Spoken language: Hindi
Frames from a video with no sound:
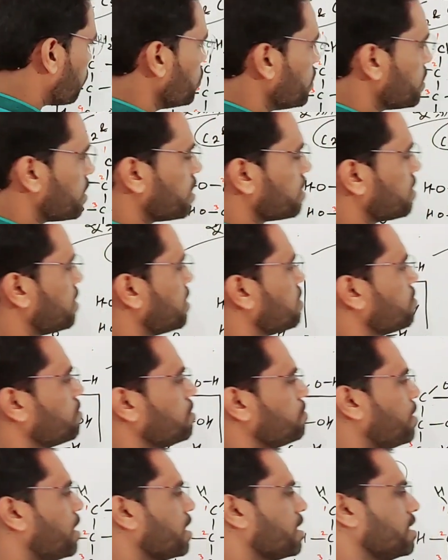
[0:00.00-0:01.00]
ये संरचना समझ
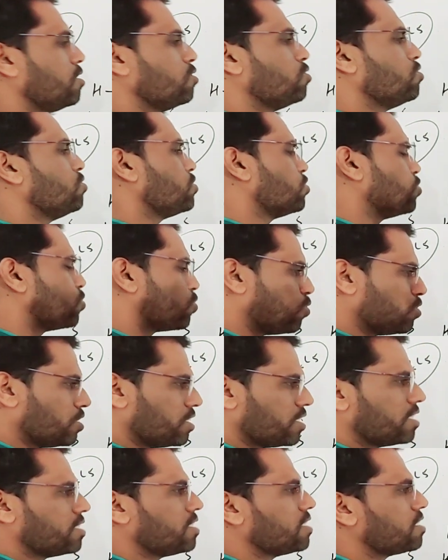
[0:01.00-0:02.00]
में आ गई नहीं तो शुक्रोज की
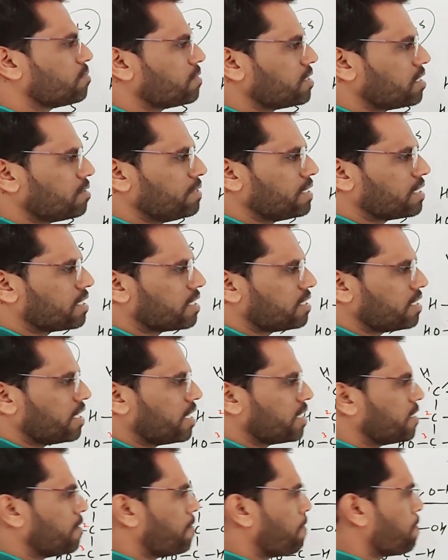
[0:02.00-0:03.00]
संरचना समझने में दिक्कत नहीं
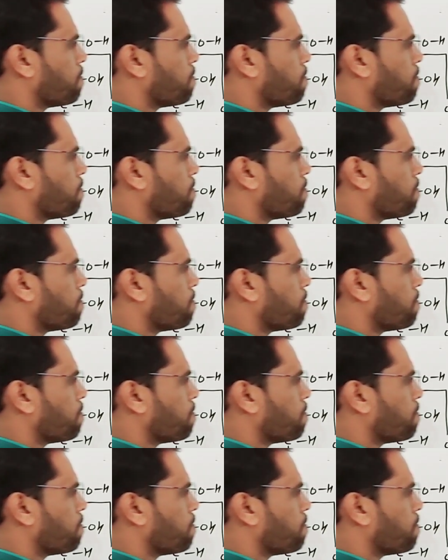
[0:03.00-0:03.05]
आएगी